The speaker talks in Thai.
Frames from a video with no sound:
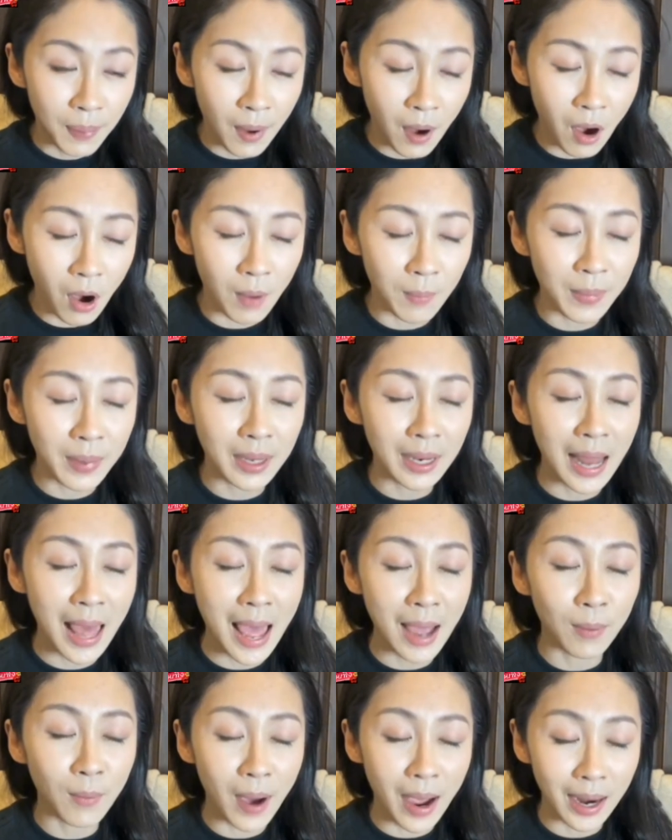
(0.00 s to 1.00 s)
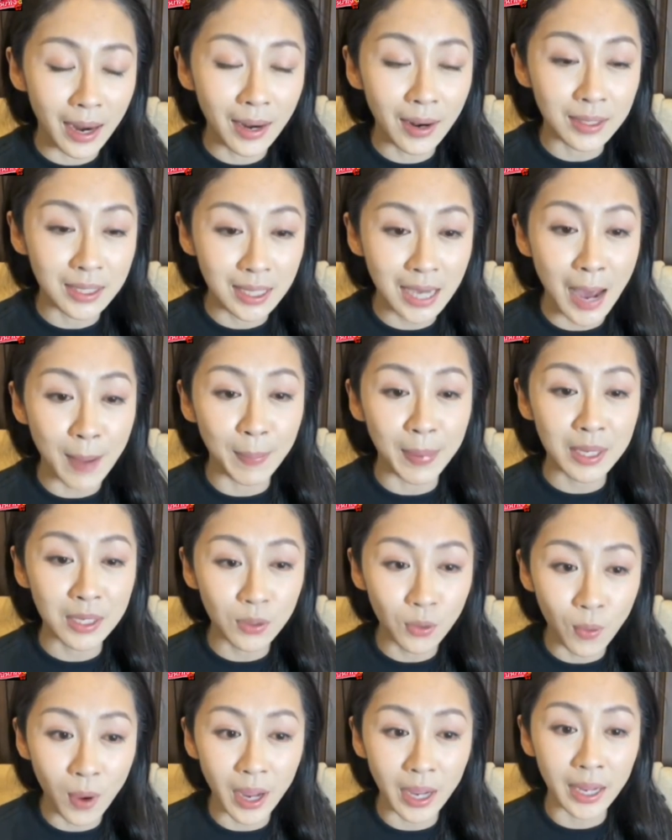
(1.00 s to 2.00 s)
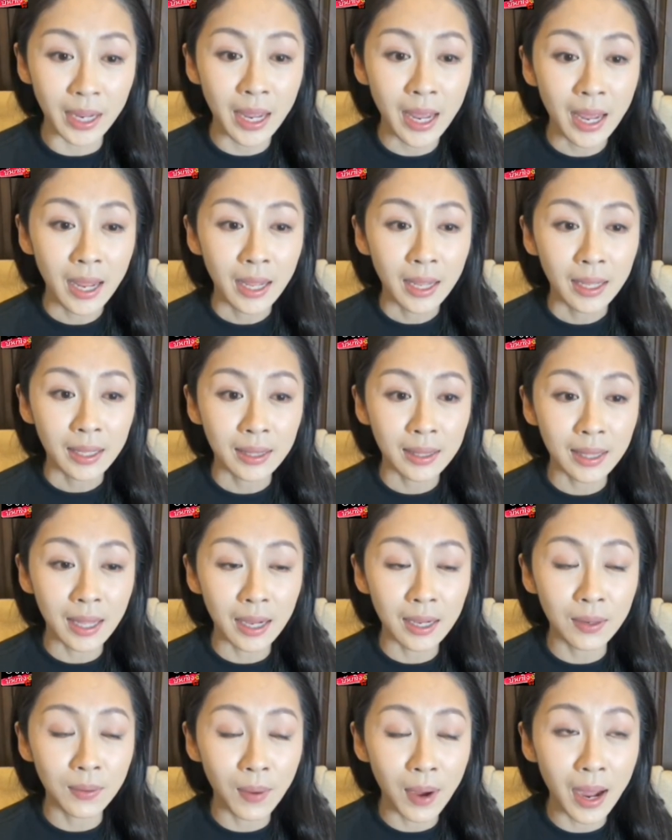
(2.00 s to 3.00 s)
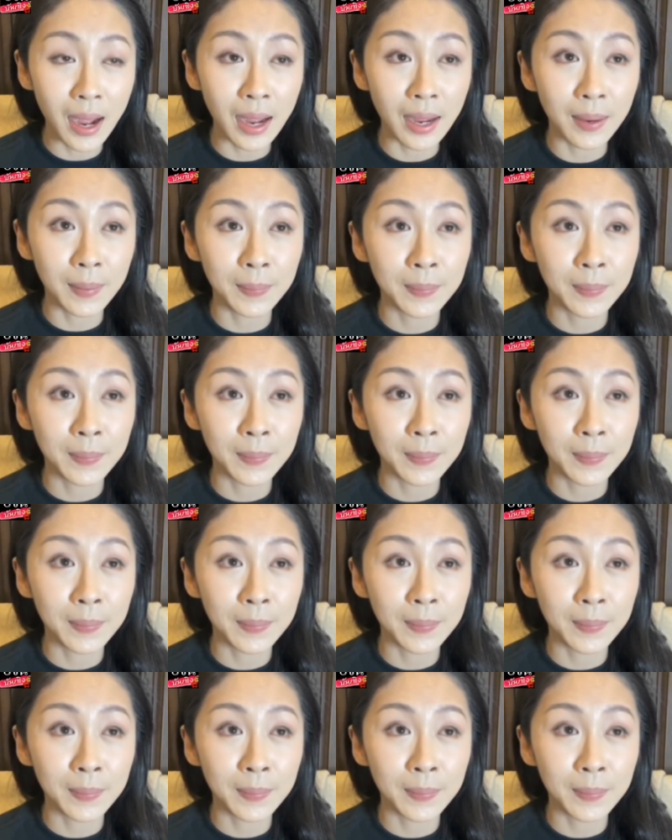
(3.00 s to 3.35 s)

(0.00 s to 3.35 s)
พอมีแรงไหวแล้วเดี๋ยวจะกลับไปช่วยแต่คือว่า